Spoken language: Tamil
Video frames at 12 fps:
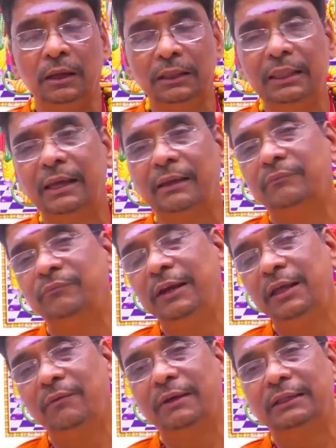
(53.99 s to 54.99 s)
இந்த
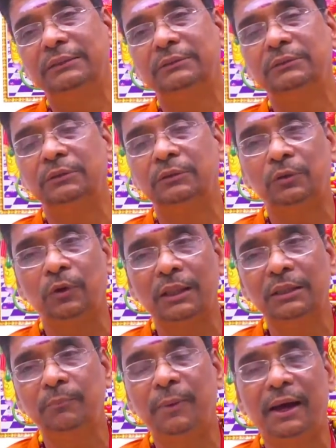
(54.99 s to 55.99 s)
வீடியோவை
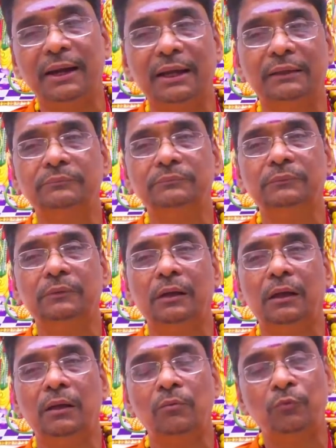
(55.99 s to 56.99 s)
தொடர்ந்து பாருங்கள்
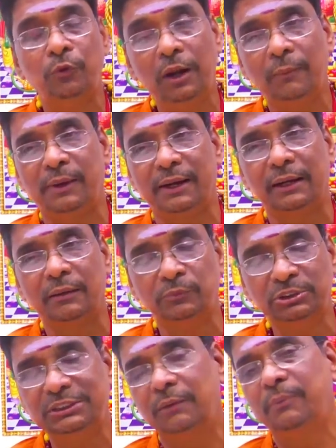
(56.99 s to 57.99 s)
ஃபுல்லாக பாருங்கள்
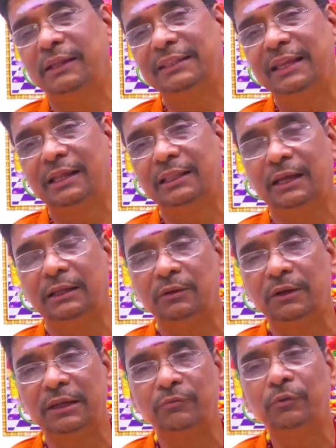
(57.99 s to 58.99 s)
முழுசாக பார்த்தீங்கன்னா தான்
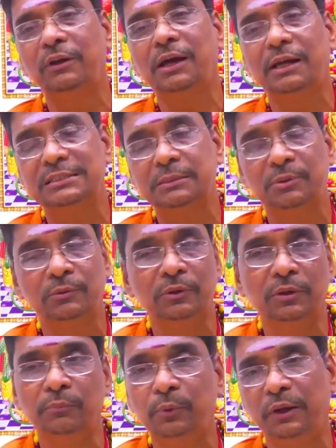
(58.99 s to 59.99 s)
அதனுடைய ஃபுல் கான்செப்ட்
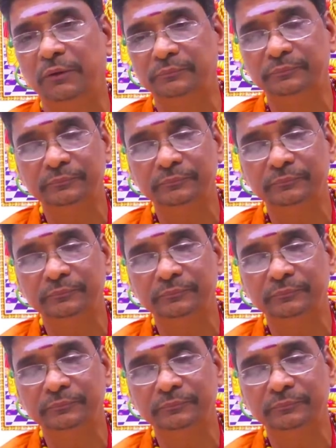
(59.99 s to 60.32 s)
உங்களுக்கு புரியும்